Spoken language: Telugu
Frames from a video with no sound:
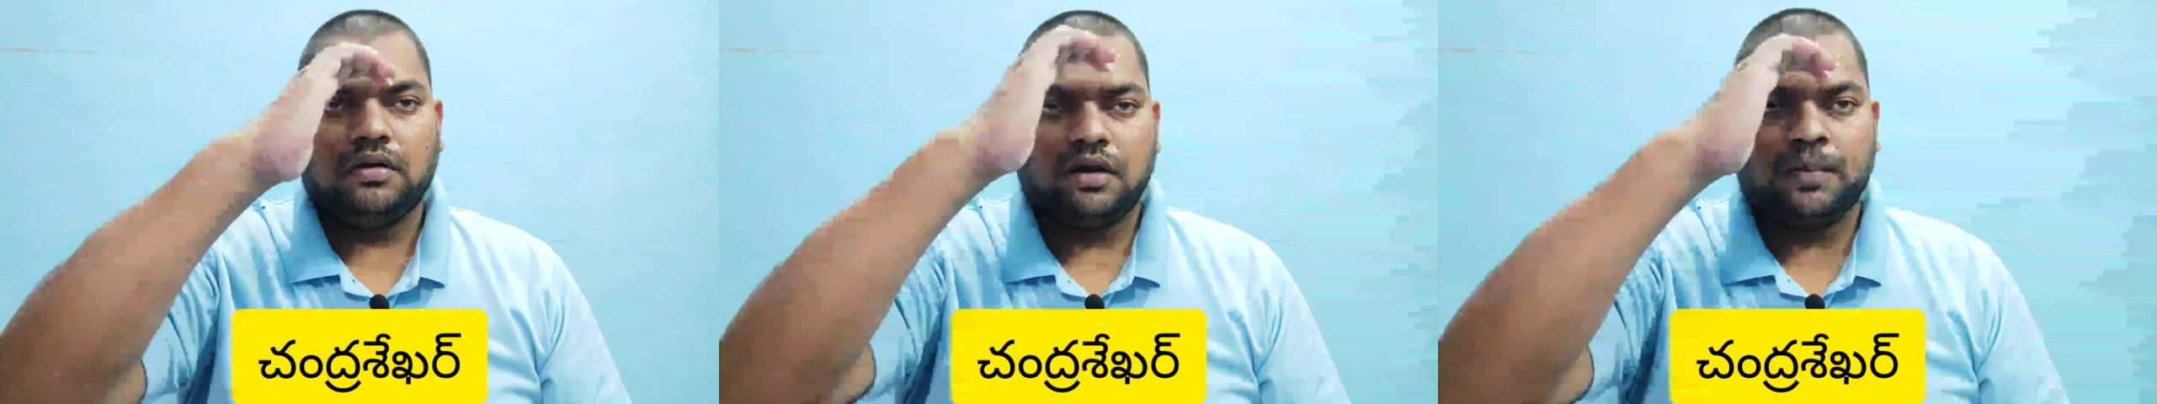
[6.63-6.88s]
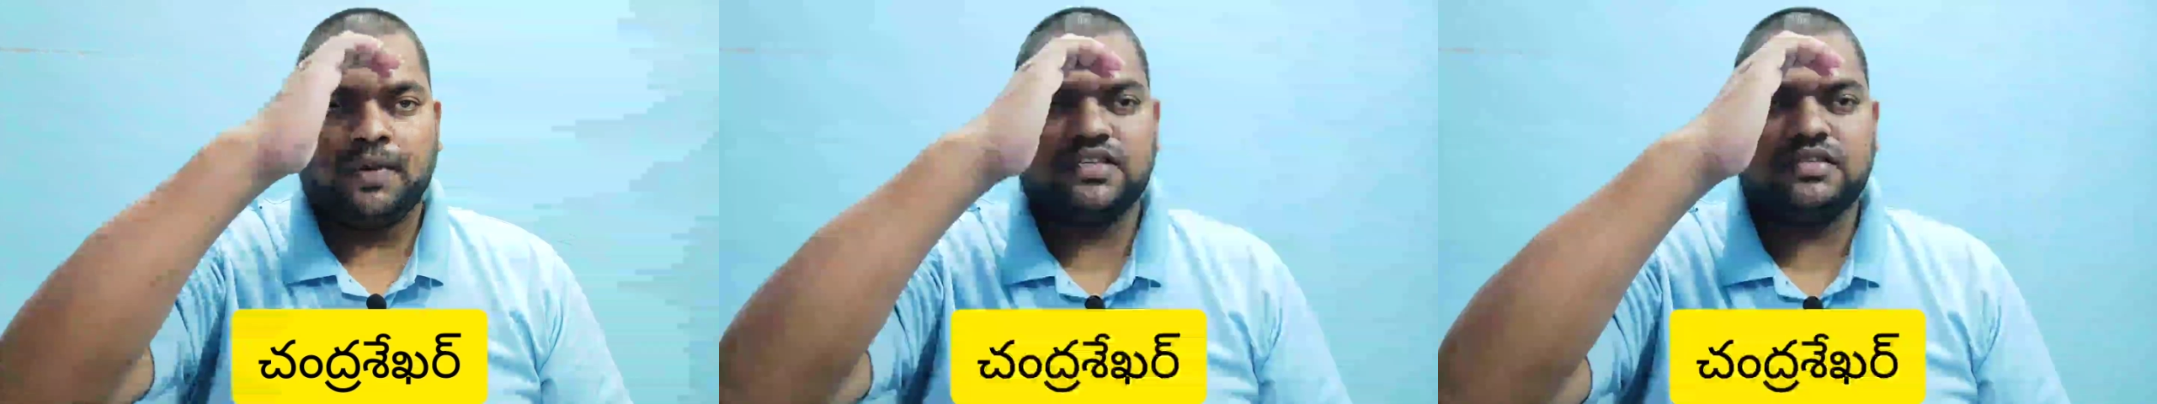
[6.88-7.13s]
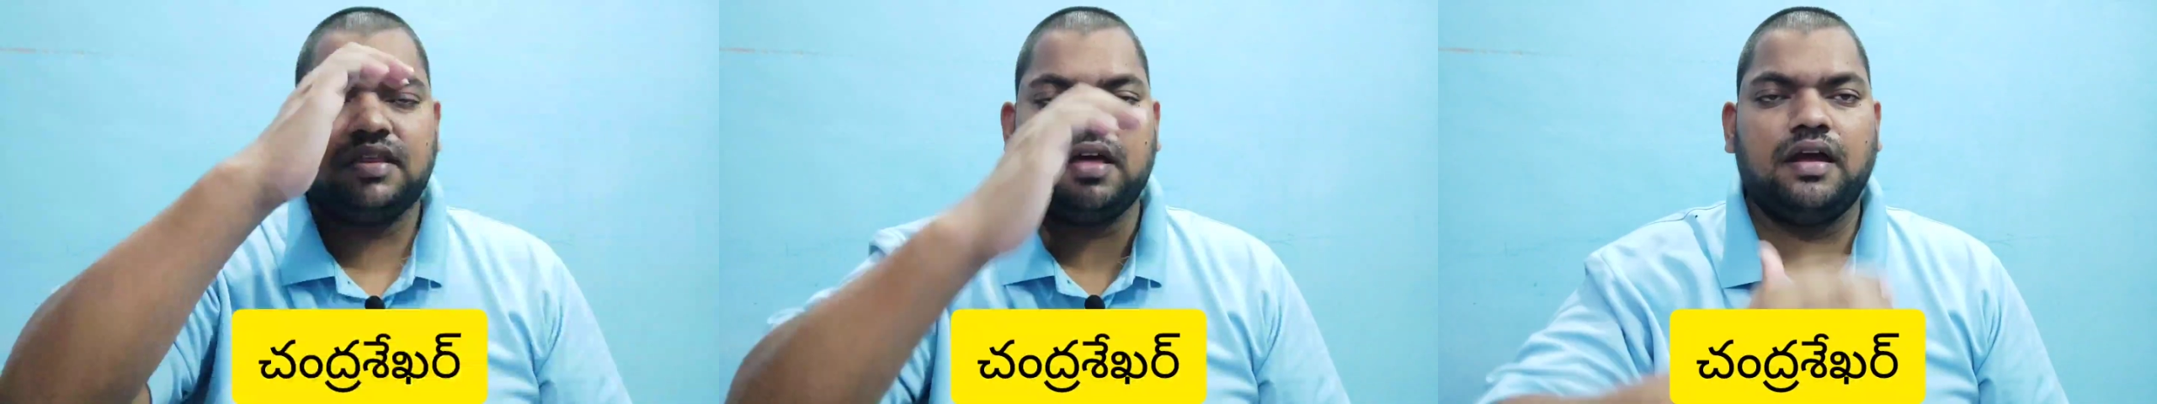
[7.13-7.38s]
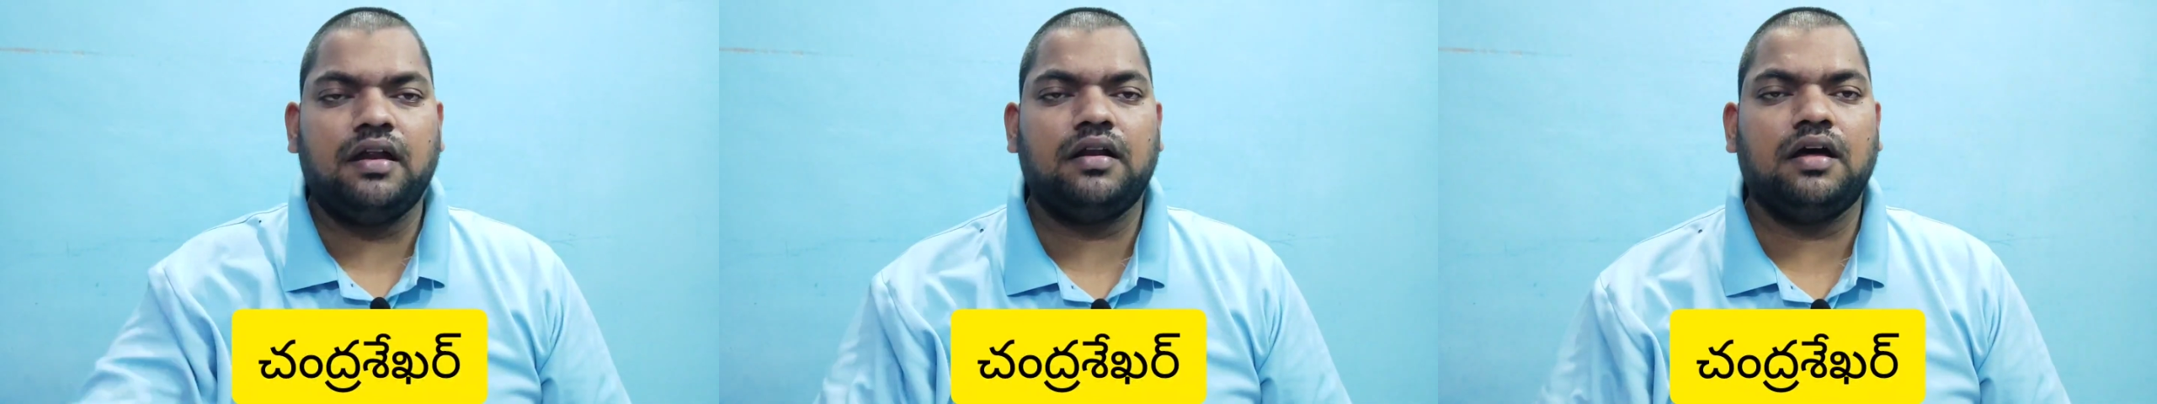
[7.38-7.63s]

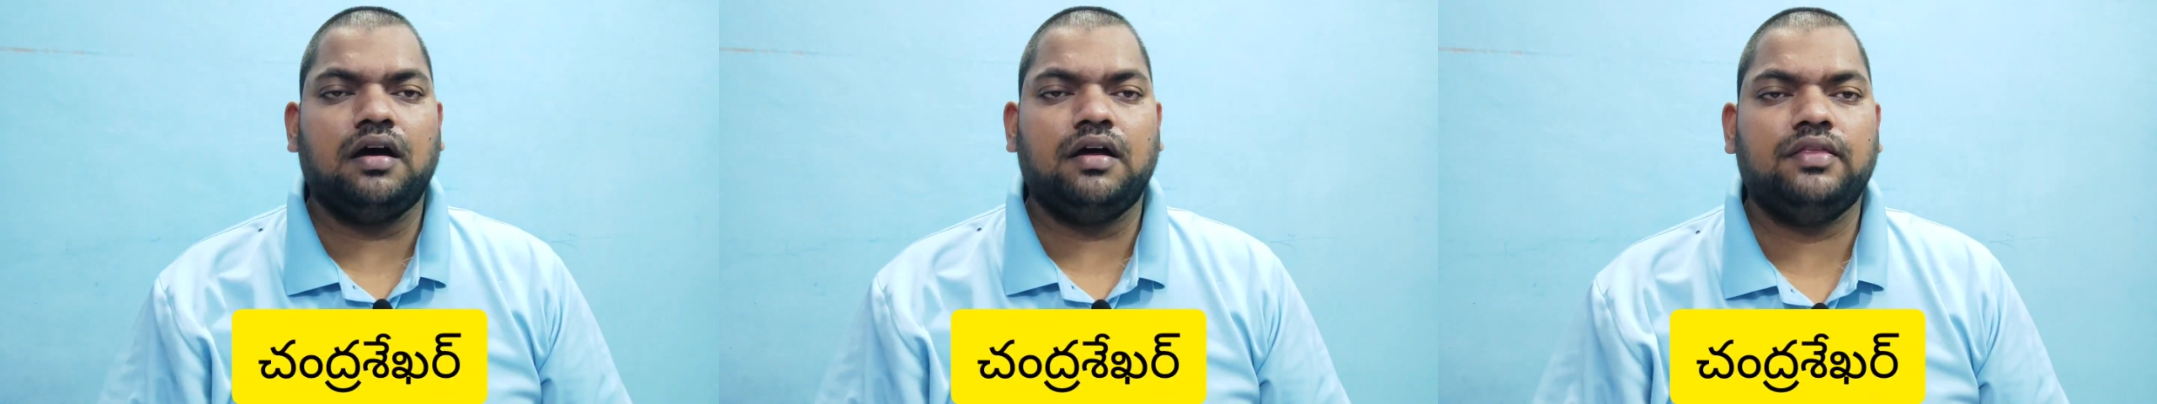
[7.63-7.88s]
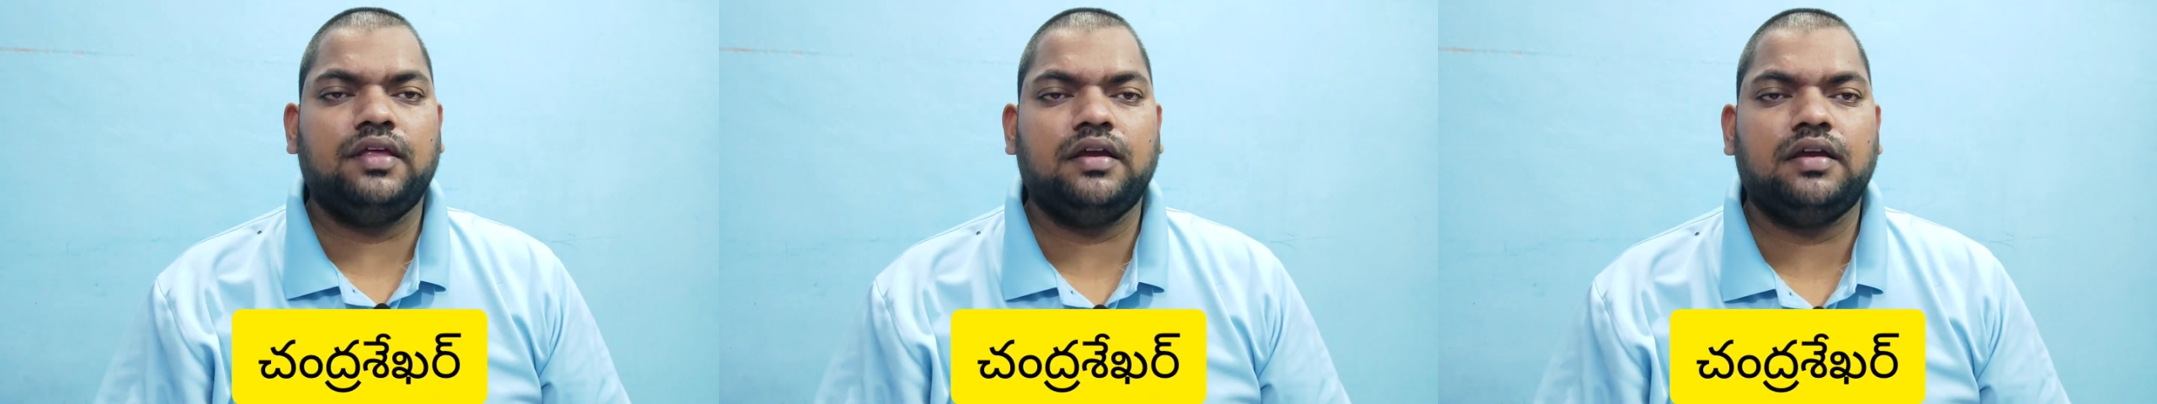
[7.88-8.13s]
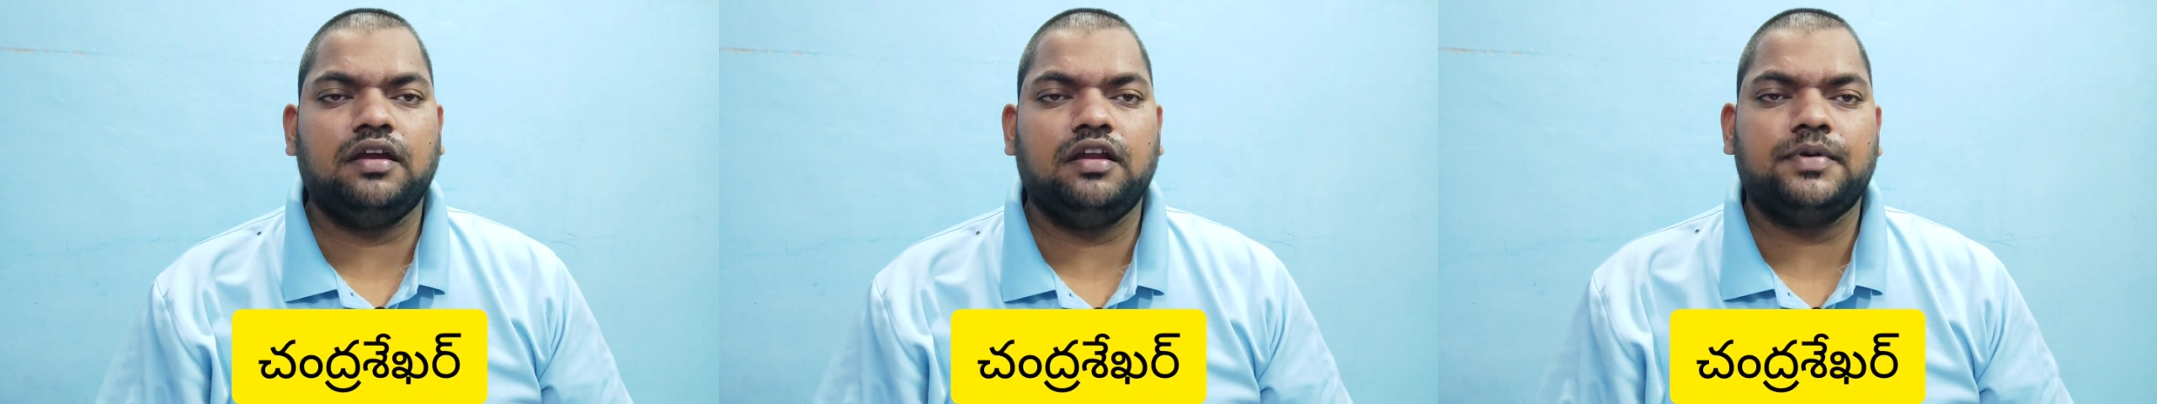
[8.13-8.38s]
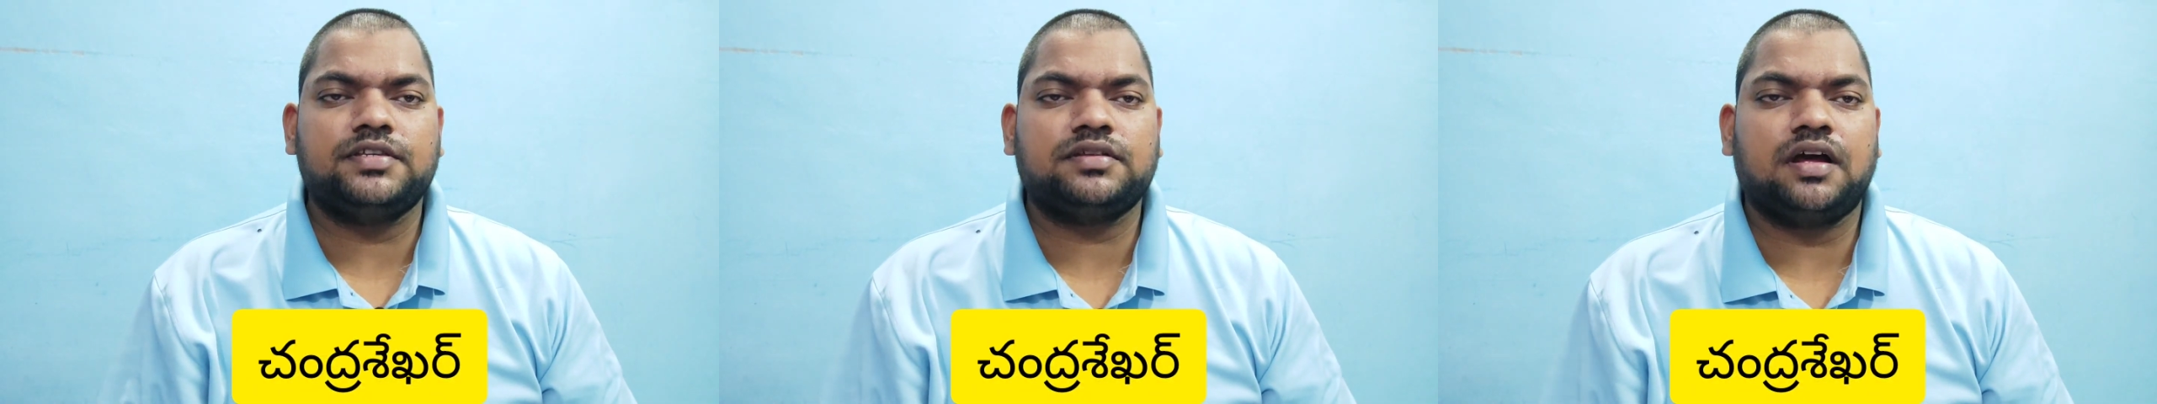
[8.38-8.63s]
నమస్తే అన్న అందరికీ
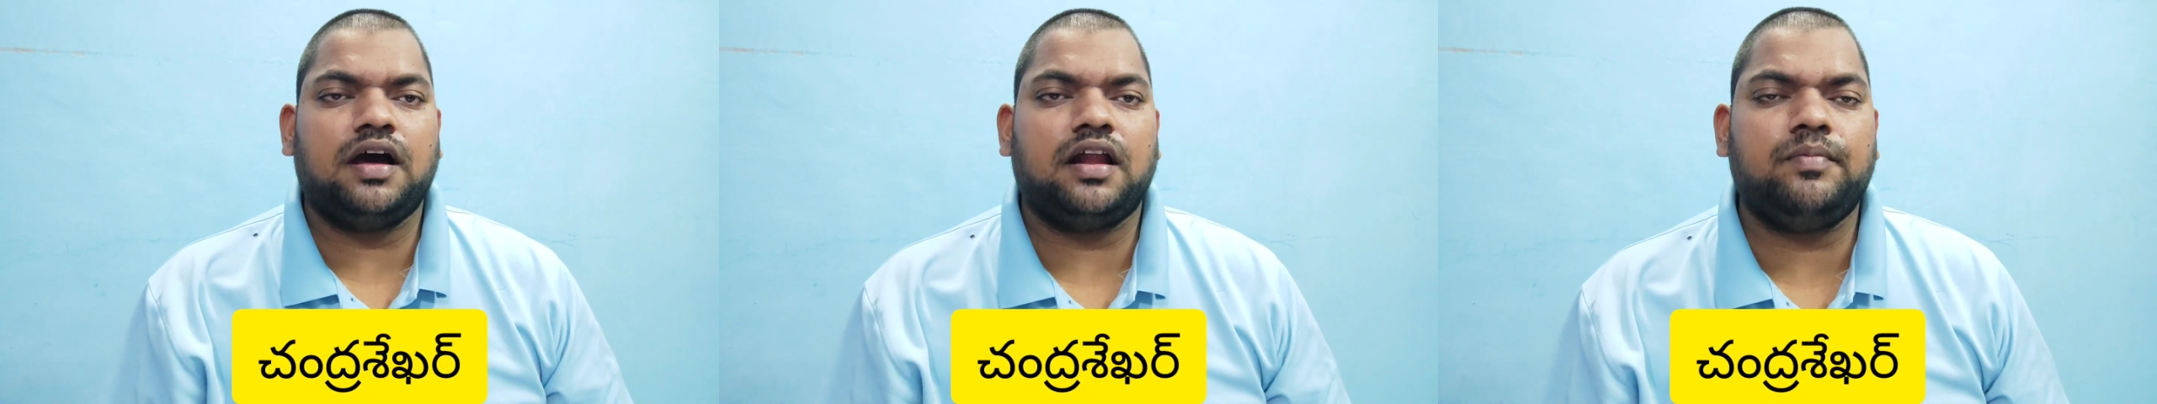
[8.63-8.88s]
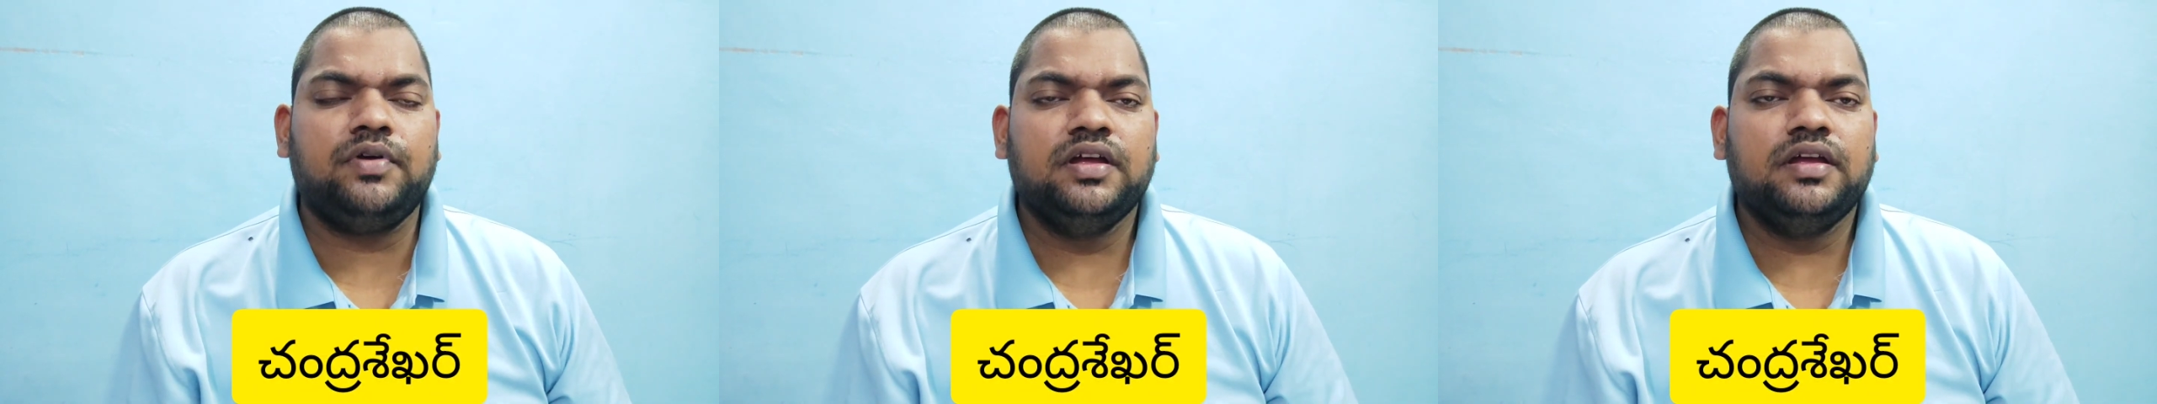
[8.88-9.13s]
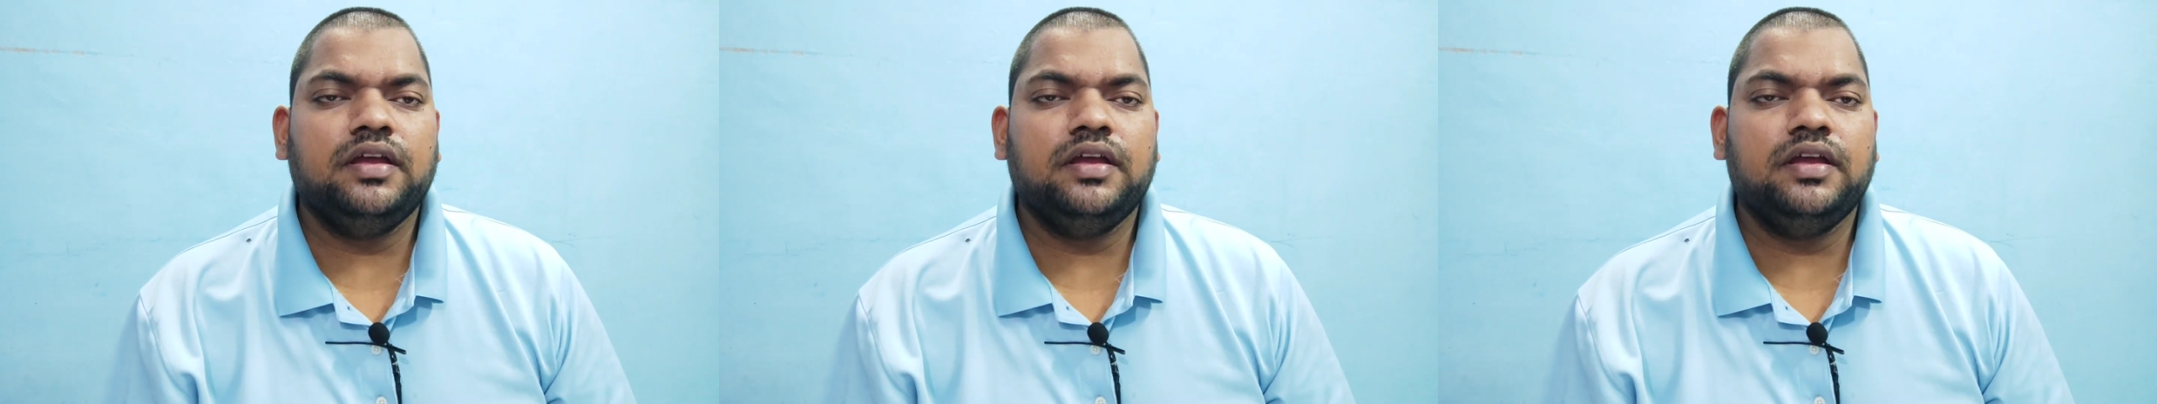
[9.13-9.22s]
నమస్కారం